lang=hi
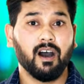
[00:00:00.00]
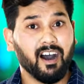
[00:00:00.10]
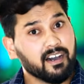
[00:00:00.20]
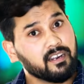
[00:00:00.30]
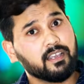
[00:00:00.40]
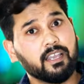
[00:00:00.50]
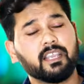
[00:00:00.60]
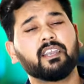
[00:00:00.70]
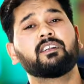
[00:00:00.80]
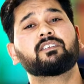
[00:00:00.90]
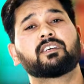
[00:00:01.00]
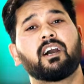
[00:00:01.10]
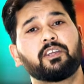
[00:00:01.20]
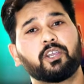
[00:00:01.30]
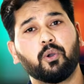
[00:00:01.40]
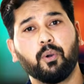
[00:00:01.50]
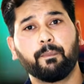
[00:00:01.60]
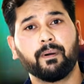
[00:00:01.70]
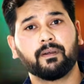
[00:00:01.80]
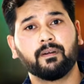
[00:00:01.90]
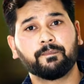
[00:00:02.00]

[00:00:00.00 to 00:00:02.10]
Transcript: हर एक इंसान के ऊपर